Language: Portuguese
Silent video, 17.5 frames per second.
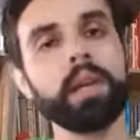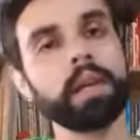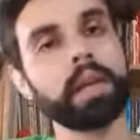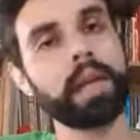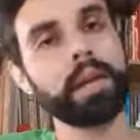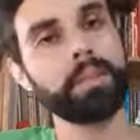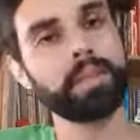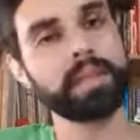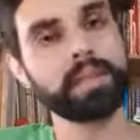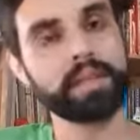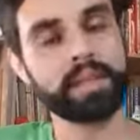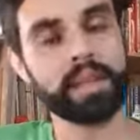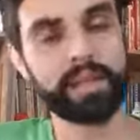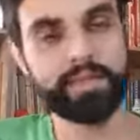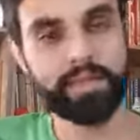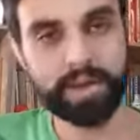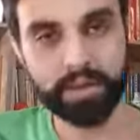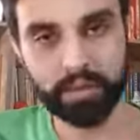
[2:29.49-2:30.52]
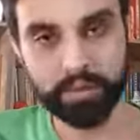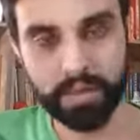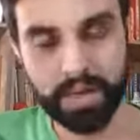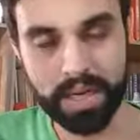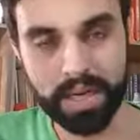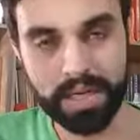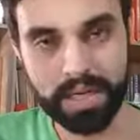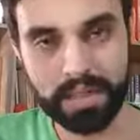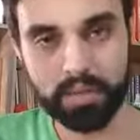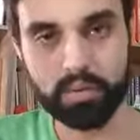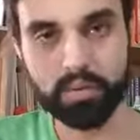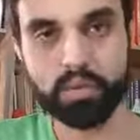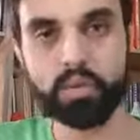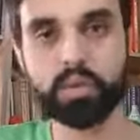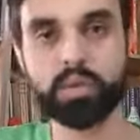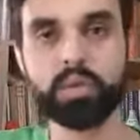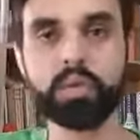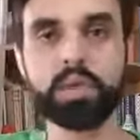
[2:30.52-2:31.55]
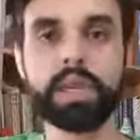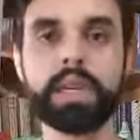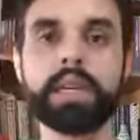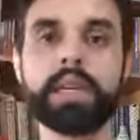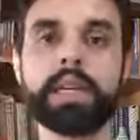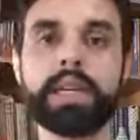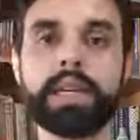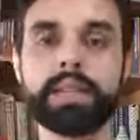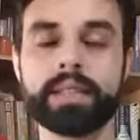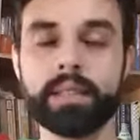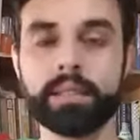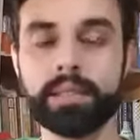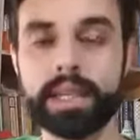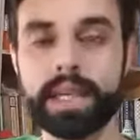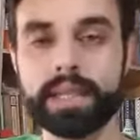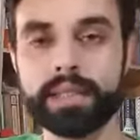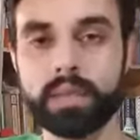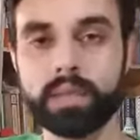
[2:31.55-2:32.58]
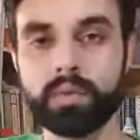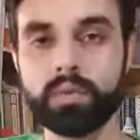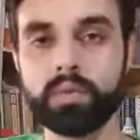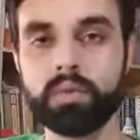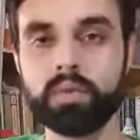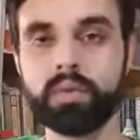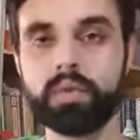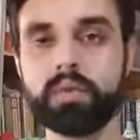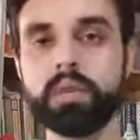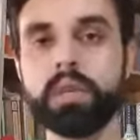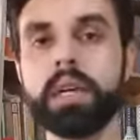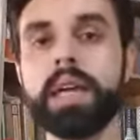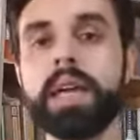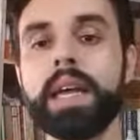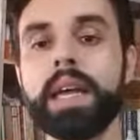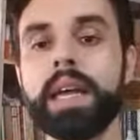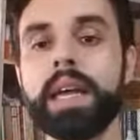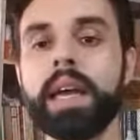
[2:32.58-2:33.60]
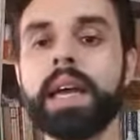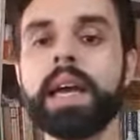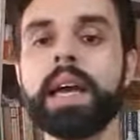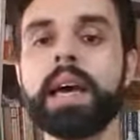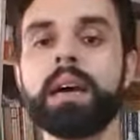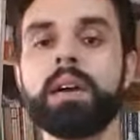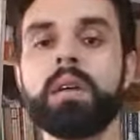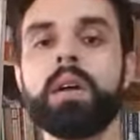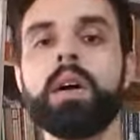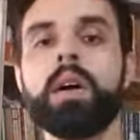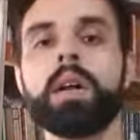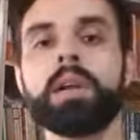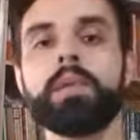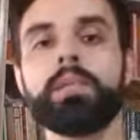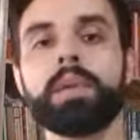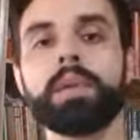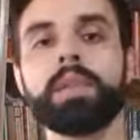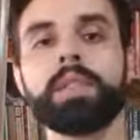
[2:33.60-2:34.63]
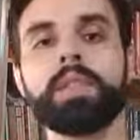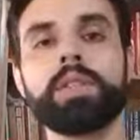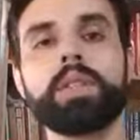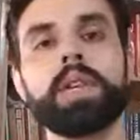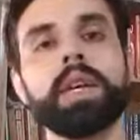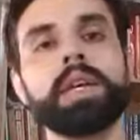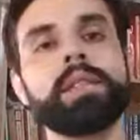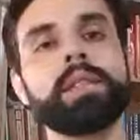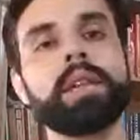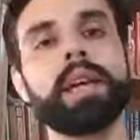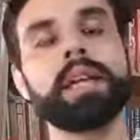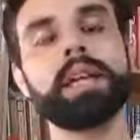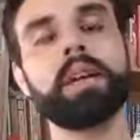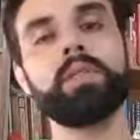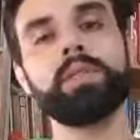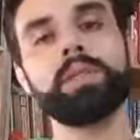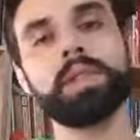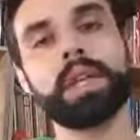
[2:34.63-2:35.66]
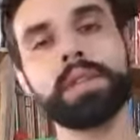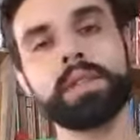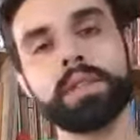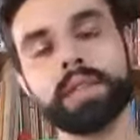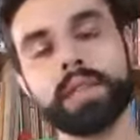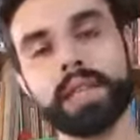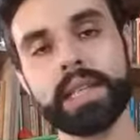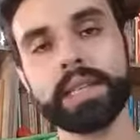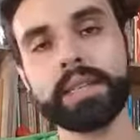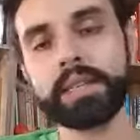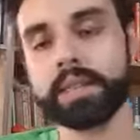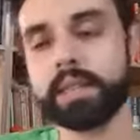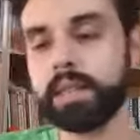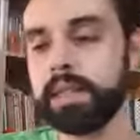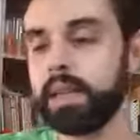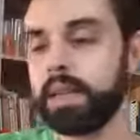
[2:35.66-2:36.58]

Quem precisar faz uma leitura, reinterpreta tudo e agora, para a gente entrar na unidade 3,